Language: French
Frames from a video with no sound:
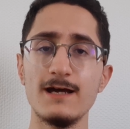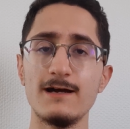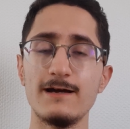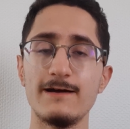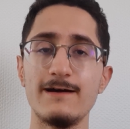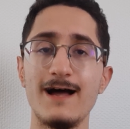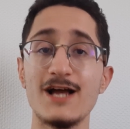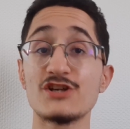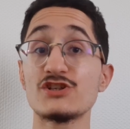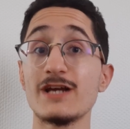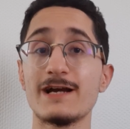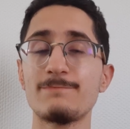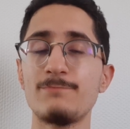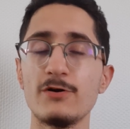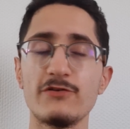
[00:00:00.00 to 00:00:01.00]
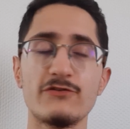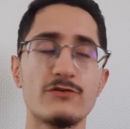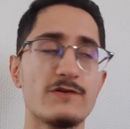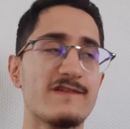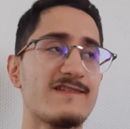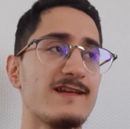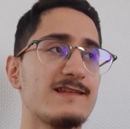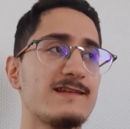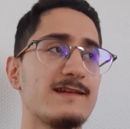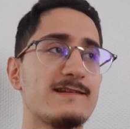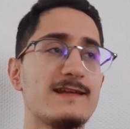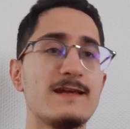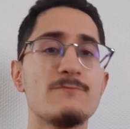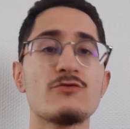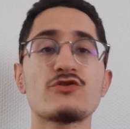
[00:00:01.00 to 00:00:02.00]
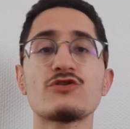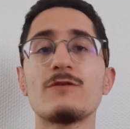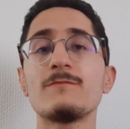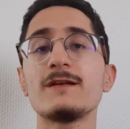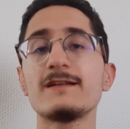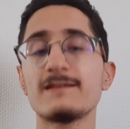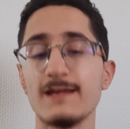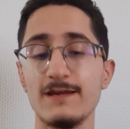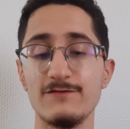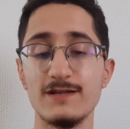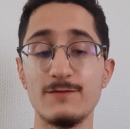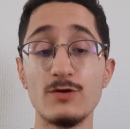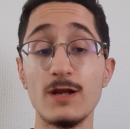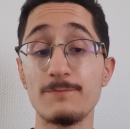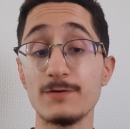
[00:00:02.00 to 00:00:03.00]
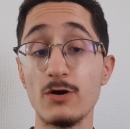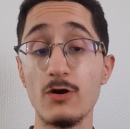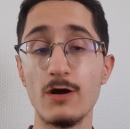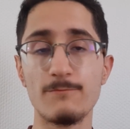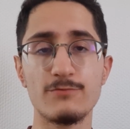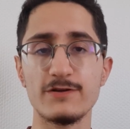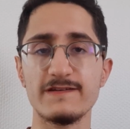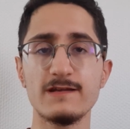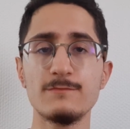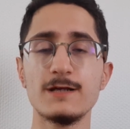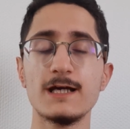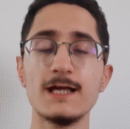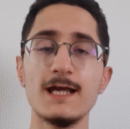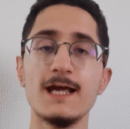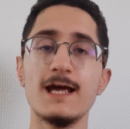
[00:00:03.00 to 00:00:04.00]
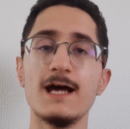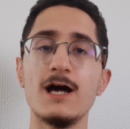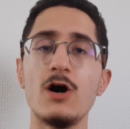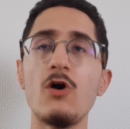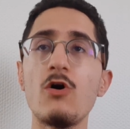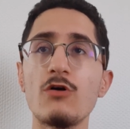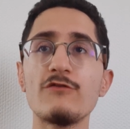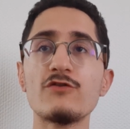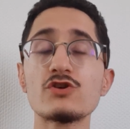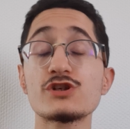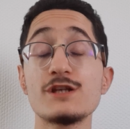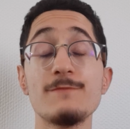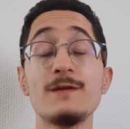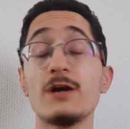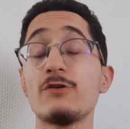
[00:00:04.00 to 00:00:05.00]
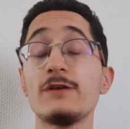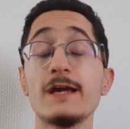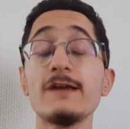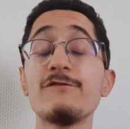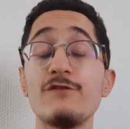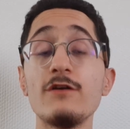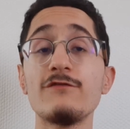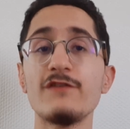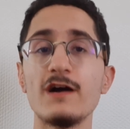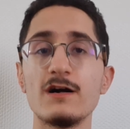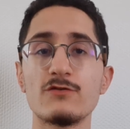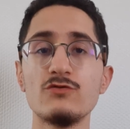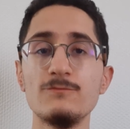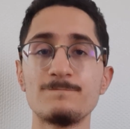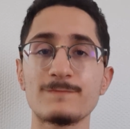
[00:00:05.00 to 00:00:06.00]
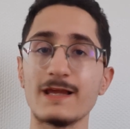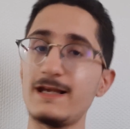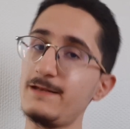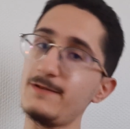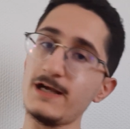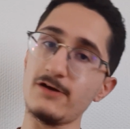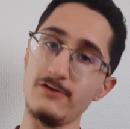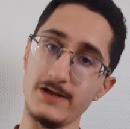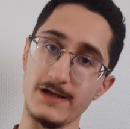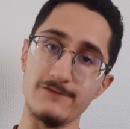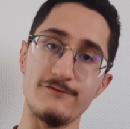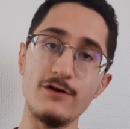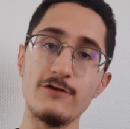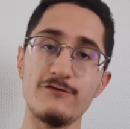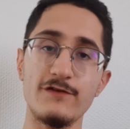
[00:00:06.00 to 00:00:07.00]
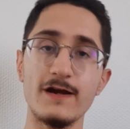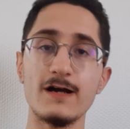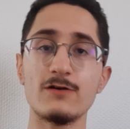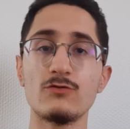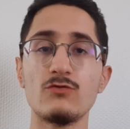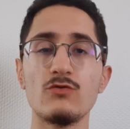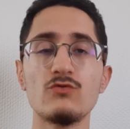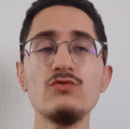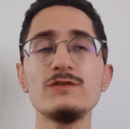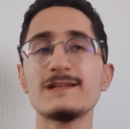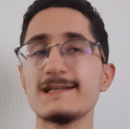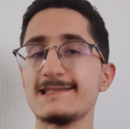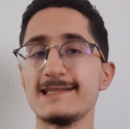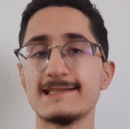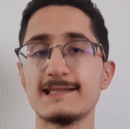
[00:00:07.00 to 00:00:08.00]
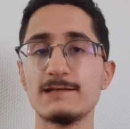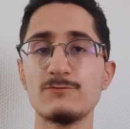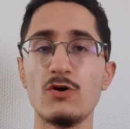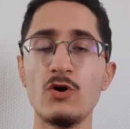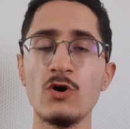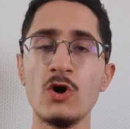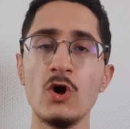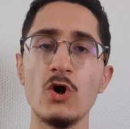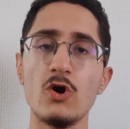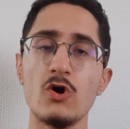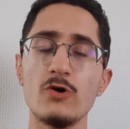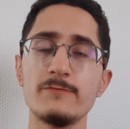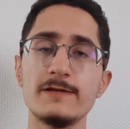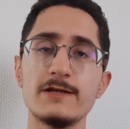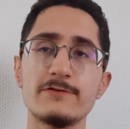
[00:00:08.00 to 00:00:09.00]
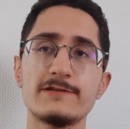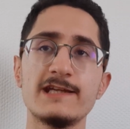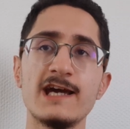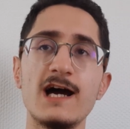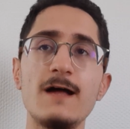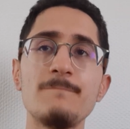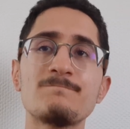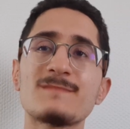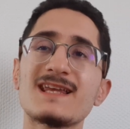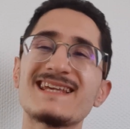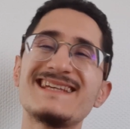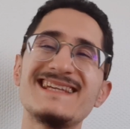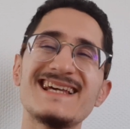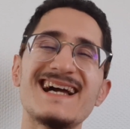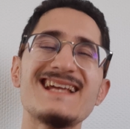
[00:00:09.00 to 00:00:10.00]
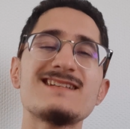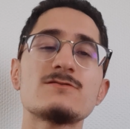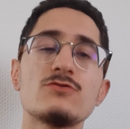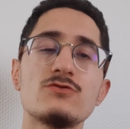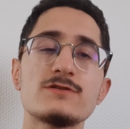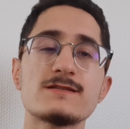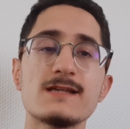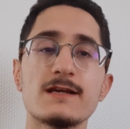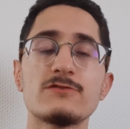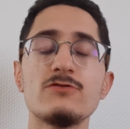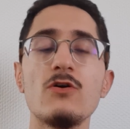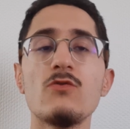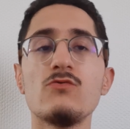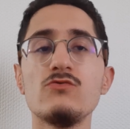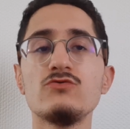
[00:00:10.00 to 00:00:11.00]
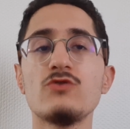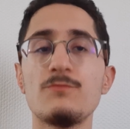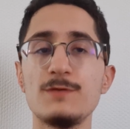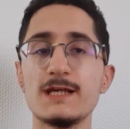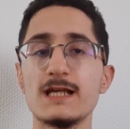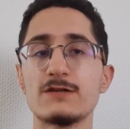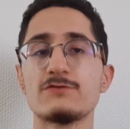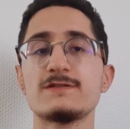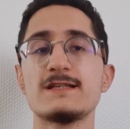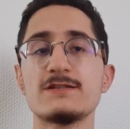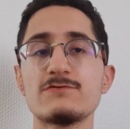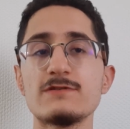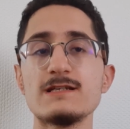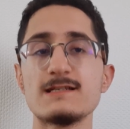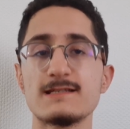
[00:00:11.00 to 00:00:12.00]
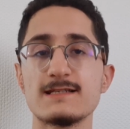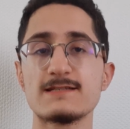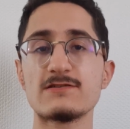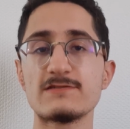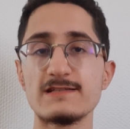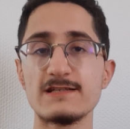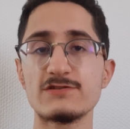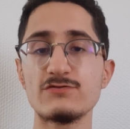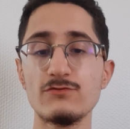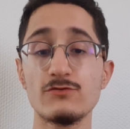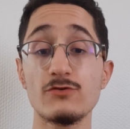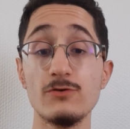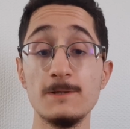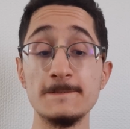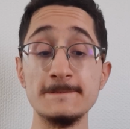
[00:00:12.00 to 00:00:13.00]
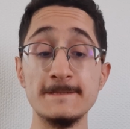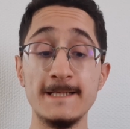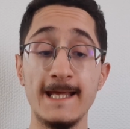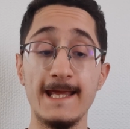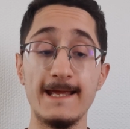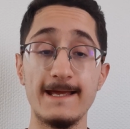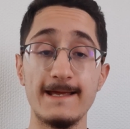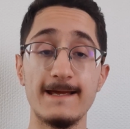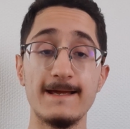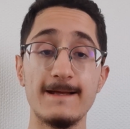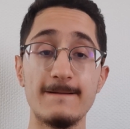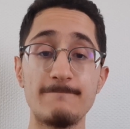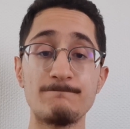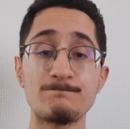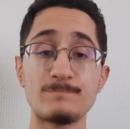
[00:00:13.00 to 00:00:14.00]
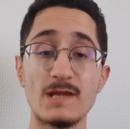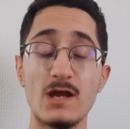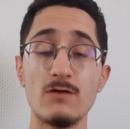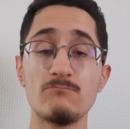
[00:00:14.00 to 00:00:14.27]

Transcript: euh, à chaque poste cet été me semble être évidemment la pire erreur possible en revanche, les Bianconeri veulent faire un coup. Les Bianconeri veulent faire un gros coup, très certainement au milieu de terrain, qui reste le secteur où, depuis quelques saisons, il y a cette sensation que euh,